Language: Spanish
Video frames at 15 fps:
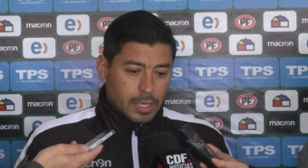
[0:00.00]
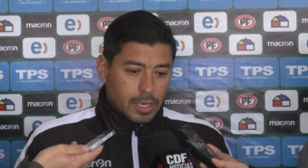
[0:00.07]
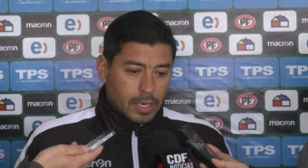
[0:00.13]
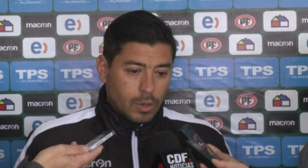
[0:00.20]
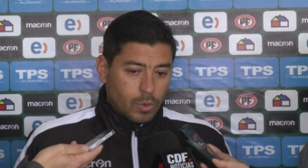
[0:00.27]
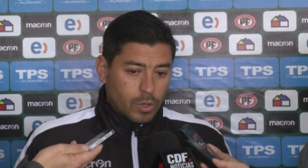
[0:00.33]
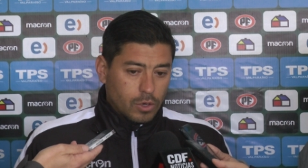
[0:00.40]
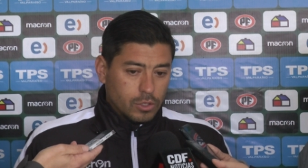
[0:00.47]

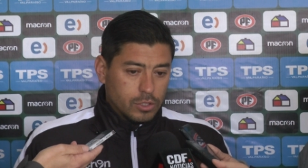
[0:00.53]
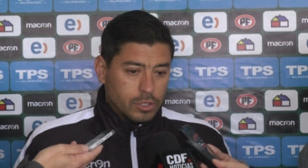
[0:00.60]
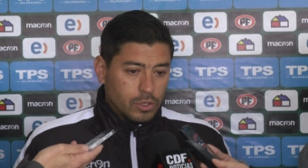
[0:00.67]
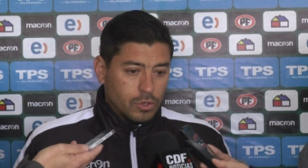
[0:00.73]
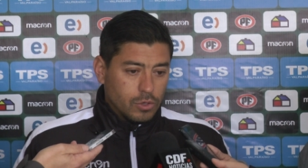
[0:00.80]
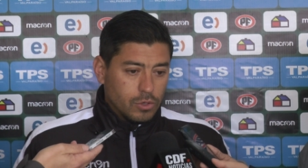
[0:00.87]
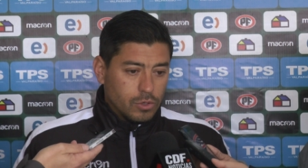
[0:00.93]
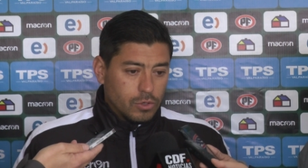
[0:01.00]
la U de Conce
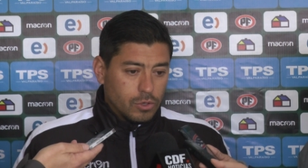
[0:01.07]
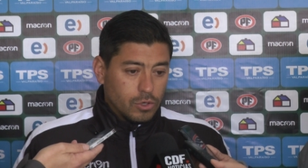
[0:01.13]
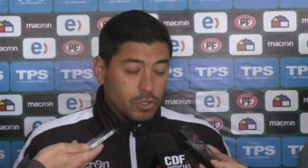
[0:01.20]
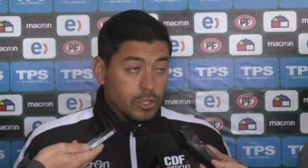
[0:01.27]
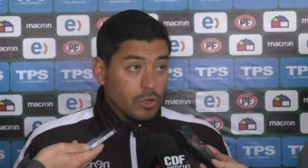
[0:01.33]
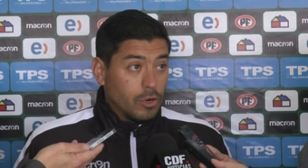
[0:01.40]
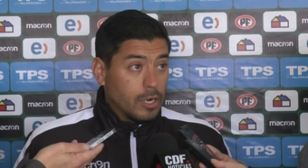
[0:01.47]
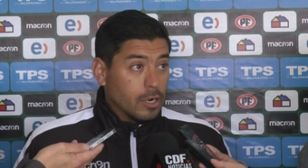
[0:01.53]
no,
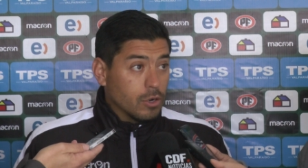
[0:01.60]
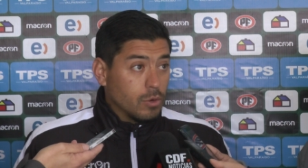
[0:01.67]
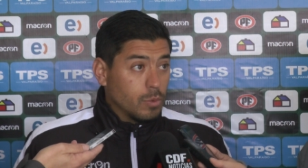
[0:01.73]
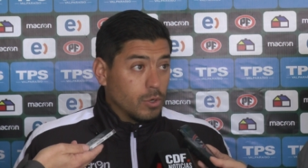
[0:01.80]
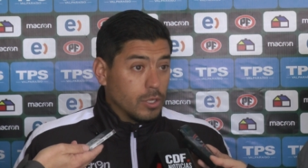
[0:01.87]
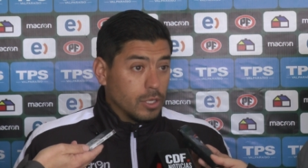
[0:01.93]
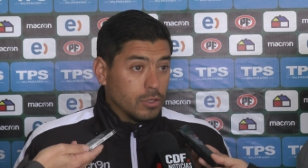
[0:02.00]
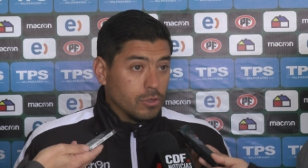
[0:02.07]
nos tiró el arco,
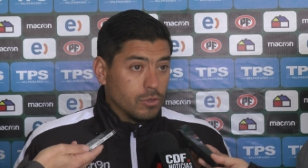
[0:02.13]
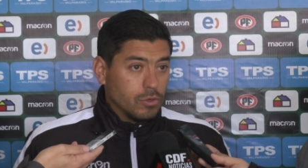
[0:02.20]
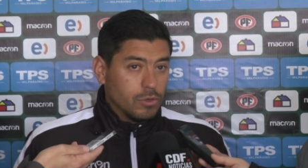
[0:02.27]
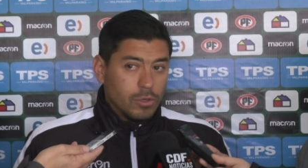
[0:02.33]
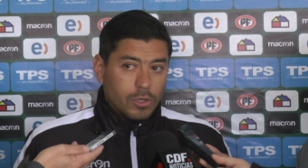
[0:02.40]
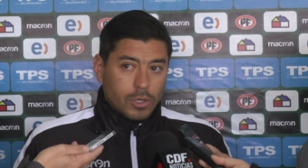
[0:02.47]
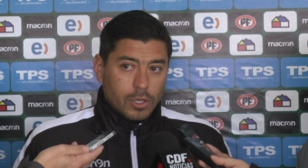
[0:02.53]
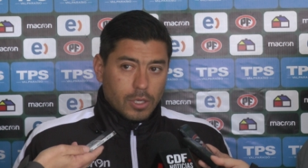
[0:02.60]
por lo
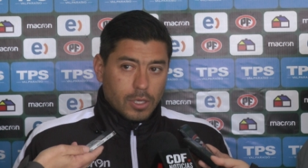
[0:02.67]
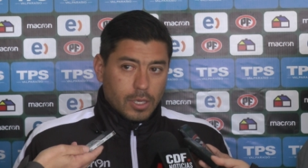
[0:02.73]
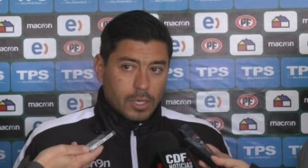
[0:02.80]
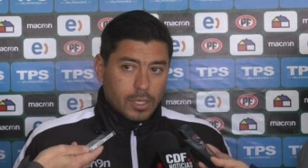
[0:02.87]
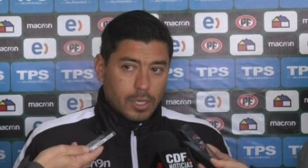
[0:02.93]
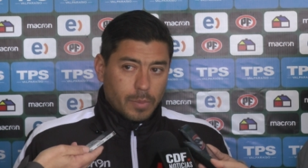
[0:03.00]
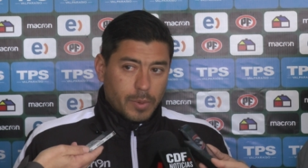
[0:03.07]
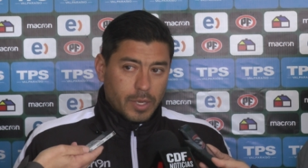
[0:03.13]
tanto
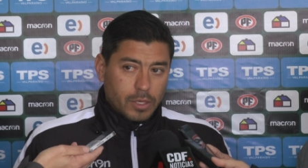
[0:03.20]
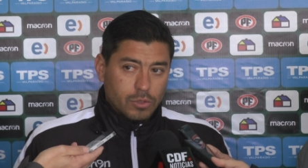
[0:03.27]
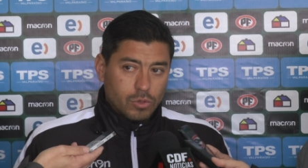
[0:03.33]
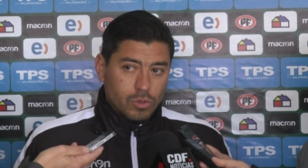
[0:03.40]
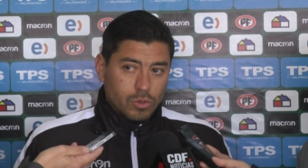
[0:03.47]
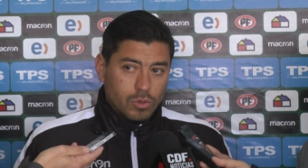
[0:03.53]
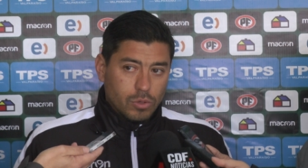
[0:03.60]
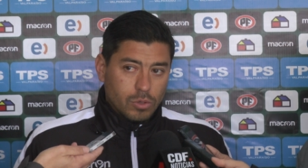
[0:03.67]
eh, también
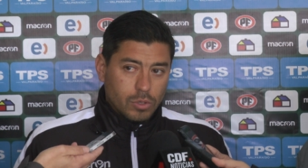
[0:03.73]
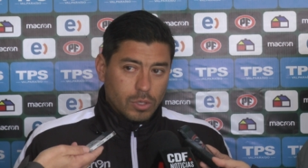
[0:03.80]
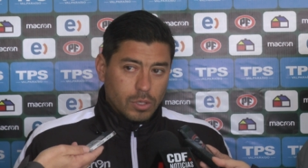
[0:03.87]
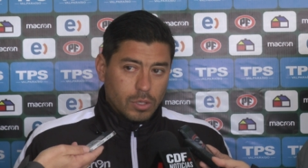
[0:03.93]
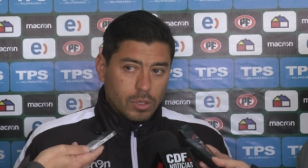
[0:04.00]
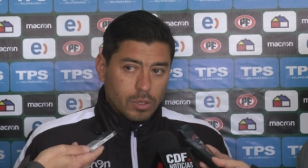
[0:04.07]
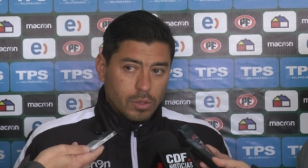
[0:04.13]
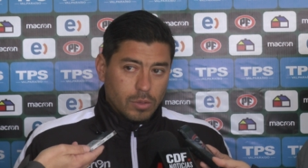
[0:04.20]
eso
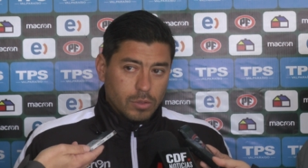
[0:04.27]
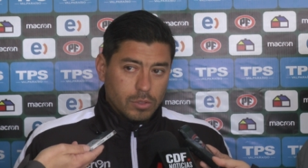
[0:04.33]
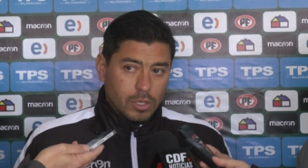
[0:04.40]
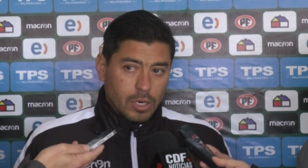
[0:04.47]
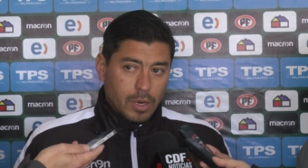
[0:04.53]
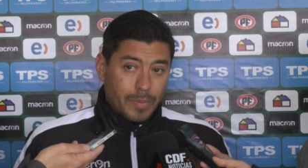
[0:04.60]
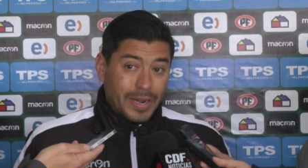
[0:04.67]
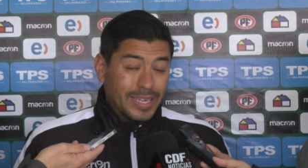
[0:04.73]
eh, se
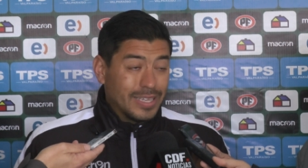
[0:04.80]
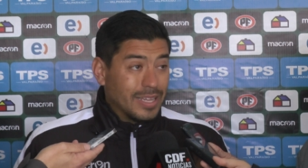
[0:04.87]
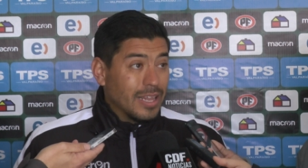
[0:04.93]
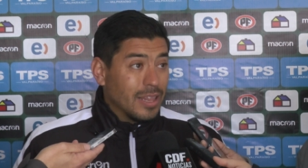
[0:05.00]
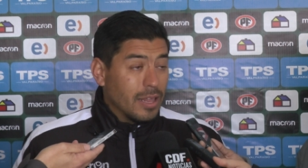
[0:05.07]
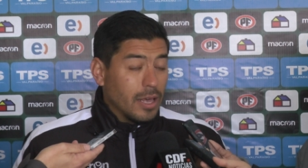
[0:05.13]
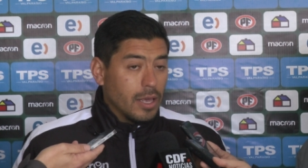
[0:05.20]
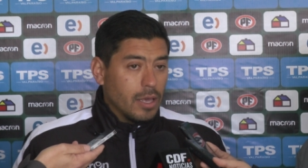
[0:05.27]
reparte
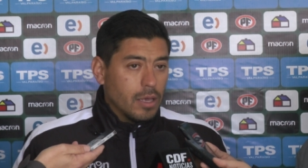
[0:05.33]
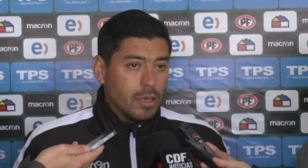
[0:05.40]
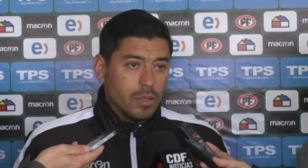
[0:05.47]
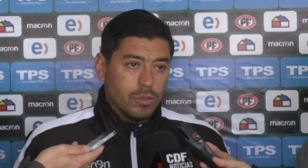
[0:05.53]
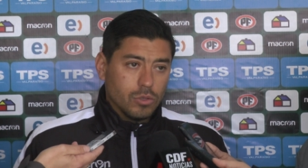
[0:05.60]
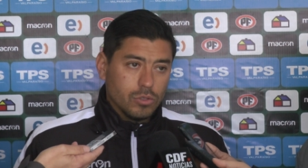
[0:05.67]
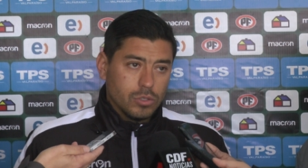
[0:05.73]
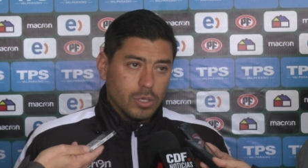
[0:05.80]
desde ahí.
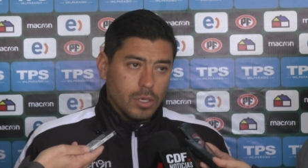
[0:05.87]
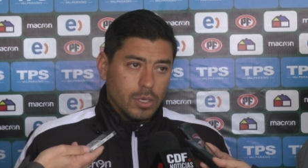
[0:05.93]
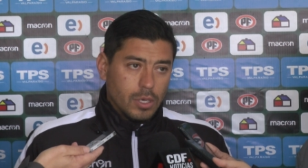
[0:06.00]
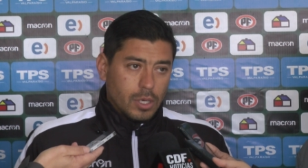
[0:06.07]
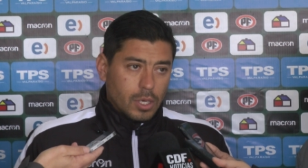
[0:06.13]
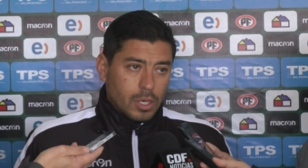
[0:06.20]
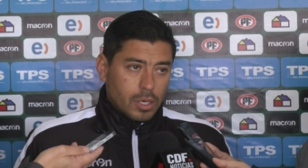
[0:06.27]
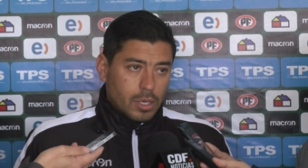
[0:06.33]
Entonces
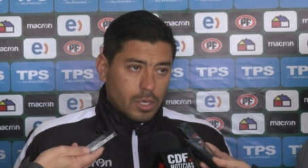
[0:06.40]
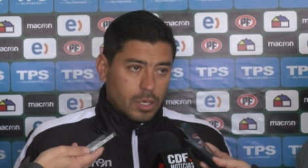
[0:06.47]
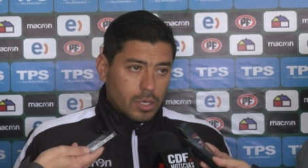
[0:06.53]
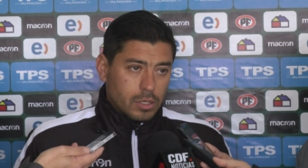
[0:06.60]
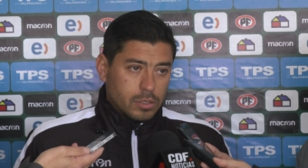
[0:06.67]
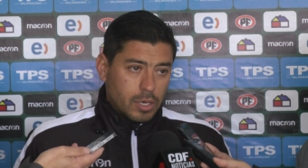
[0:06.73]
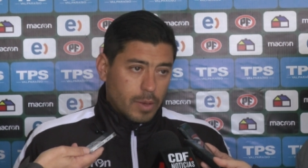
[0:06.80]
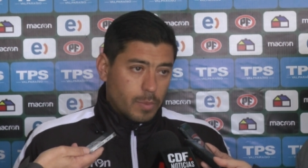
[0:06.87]

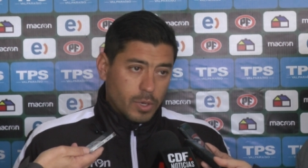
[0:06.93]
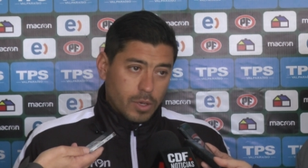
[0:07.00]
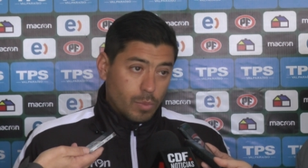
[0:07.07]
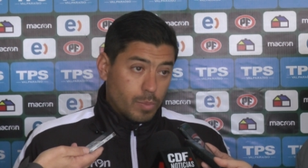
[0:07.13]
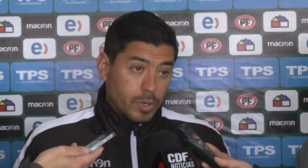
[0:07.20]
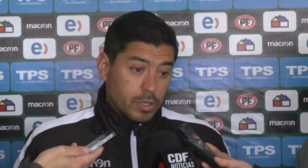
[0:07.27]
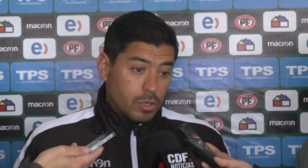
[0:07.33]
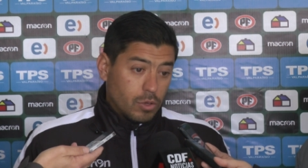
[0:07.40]
eh, sabemos que es
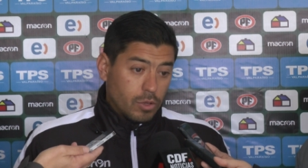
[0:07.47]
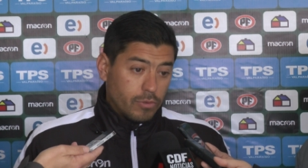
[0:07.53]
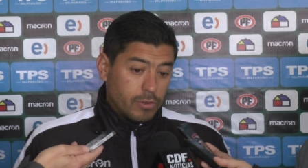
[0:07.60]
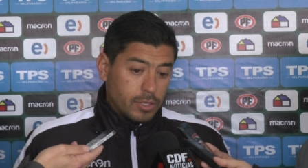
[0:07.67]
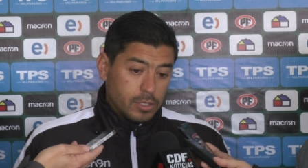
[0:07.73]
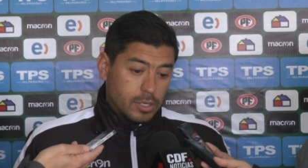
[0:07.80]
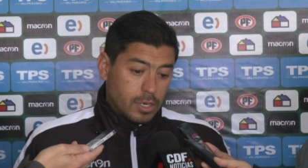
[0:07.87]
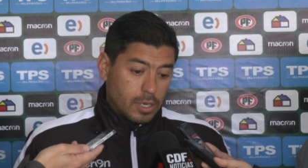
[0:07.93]
un partido
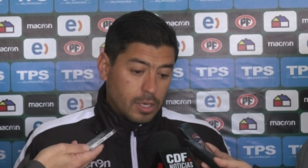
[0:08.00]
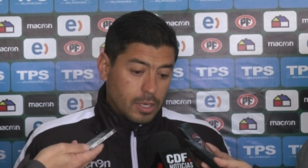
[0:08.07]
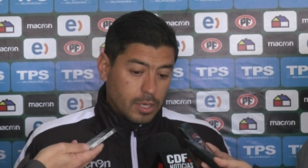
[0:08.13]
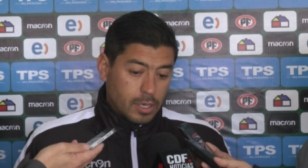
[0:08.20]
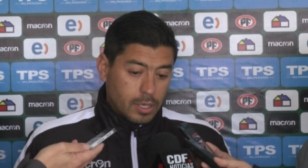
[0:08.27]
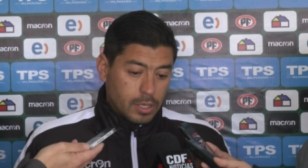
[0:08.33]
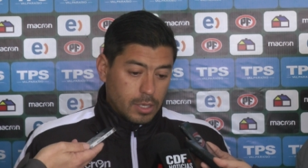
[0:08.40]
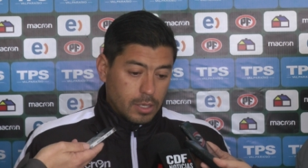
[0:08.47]
difícil
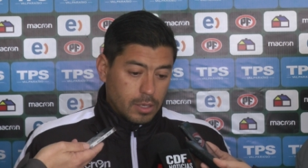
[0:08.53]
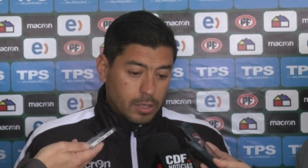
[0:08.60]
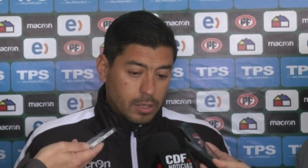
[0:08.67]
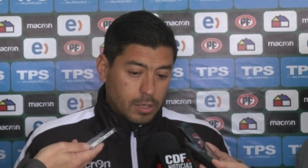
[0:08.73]
y,